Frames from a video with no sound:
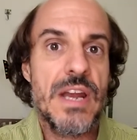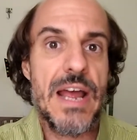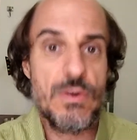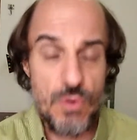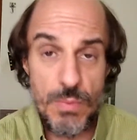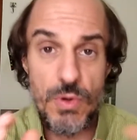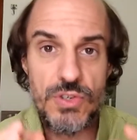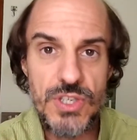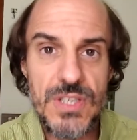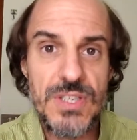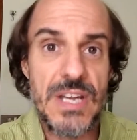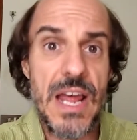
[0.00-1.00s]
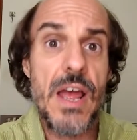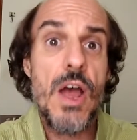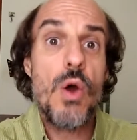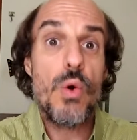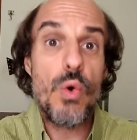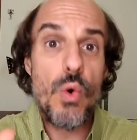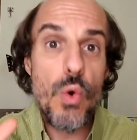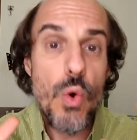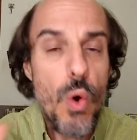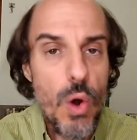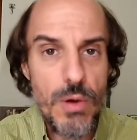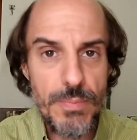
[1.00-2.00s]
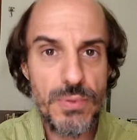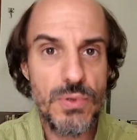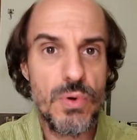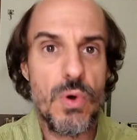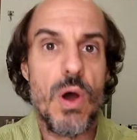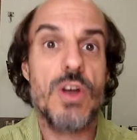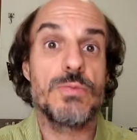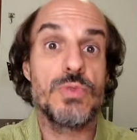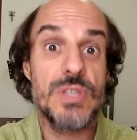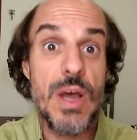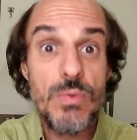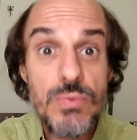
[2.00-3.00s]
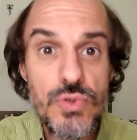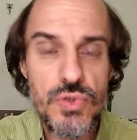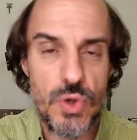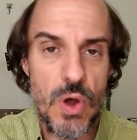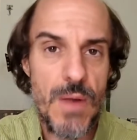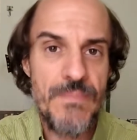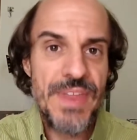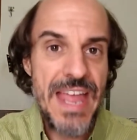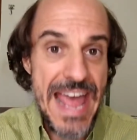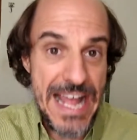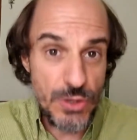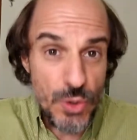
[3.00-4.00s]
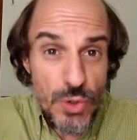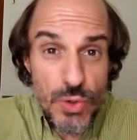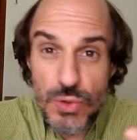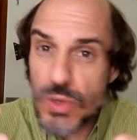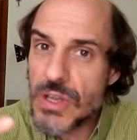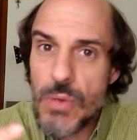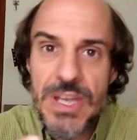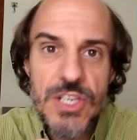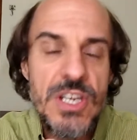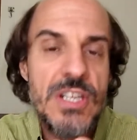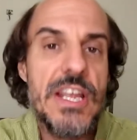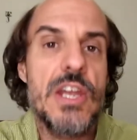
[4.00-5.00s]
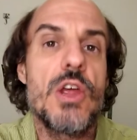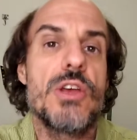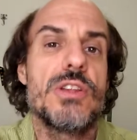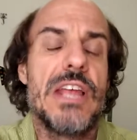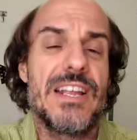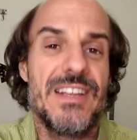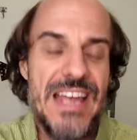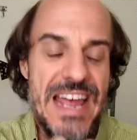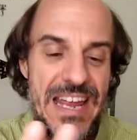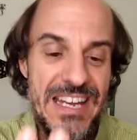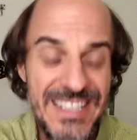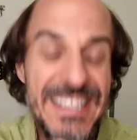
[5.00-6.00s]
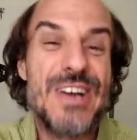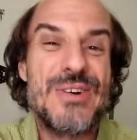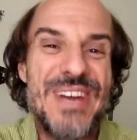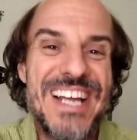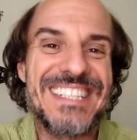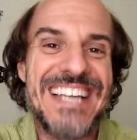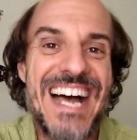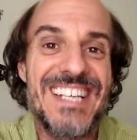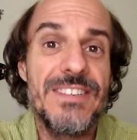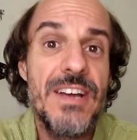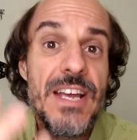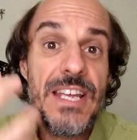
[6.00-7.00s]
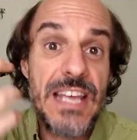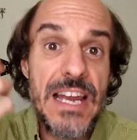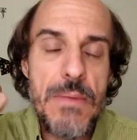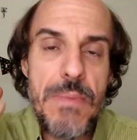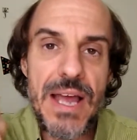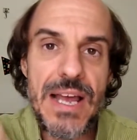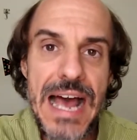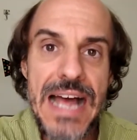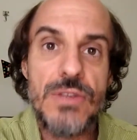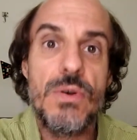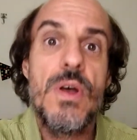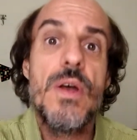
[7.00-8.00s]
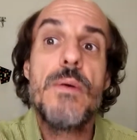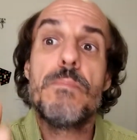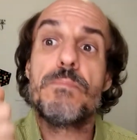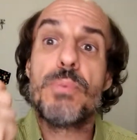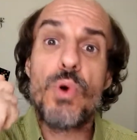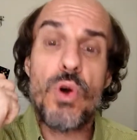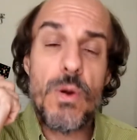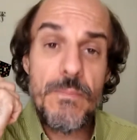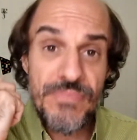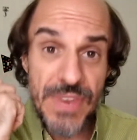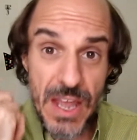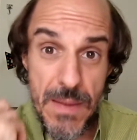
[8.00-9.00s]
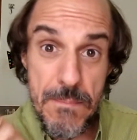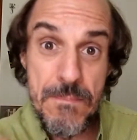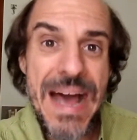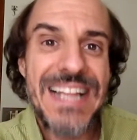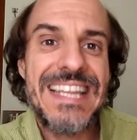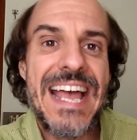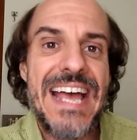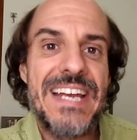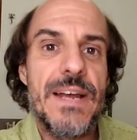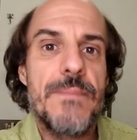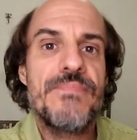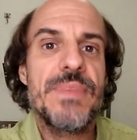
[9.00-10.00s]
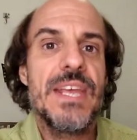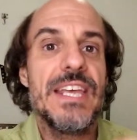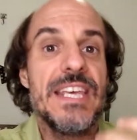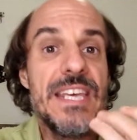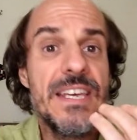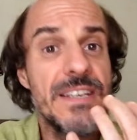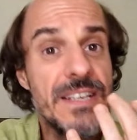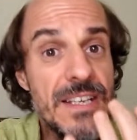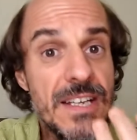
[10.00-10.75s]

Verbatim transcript: né? como eu disse, né? o corpo do cosmos é um só, é todo totalmente é, é, interconectado e ele é marcado por matéria e